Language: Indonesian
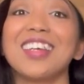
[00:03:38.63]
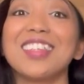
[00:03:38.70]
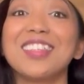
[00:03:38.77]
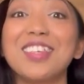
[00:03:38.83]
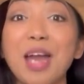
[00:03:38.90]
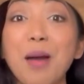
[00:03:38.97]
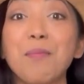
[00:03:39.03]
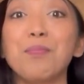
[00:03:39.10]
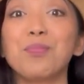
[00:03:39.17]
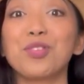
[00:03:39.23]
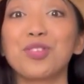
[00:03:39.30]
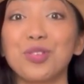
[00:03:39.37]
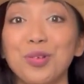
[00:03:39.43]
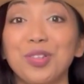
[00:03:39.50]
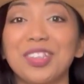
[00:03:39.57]

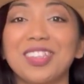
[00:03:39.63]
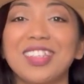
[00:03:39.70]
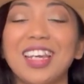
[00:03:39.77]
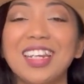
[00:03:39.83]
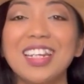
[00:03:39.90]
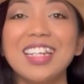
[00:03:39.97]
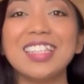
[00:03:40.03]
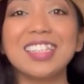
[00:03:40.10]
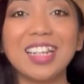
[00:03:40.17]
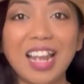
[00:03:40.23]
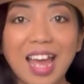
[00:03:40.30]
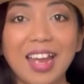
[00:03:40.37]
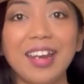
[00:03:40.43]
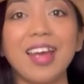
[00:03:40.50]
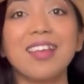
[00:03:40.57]
jumpsuit. Jadi ini
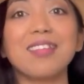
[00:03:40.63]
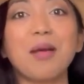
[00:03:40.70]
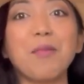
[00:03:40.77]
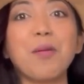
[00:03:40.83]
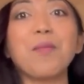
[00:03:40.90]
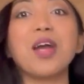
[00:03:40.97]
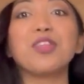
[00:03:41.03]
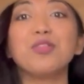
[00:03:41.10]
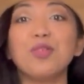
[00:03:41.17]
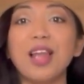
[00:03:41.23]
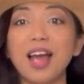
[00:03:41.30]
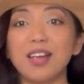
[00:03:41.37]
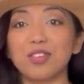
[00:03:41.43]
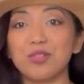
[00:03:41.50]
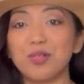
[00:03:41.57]
celana sama baju
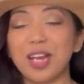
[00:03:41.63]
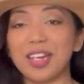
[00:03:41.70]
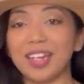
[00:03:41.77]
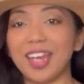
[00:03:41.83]
langsungan